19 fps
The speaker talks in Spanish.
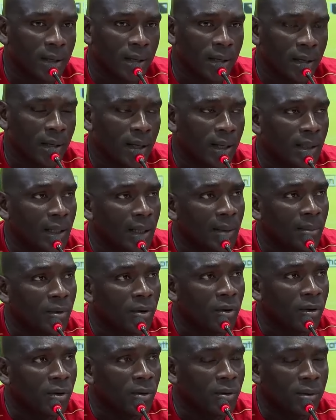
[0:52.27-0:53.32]
que
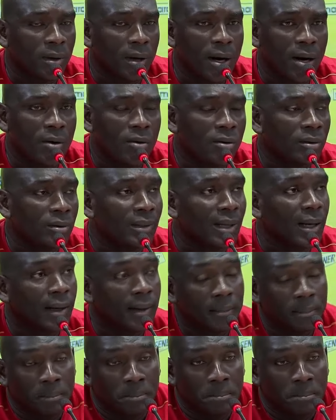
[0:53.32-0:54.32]
tenemos a una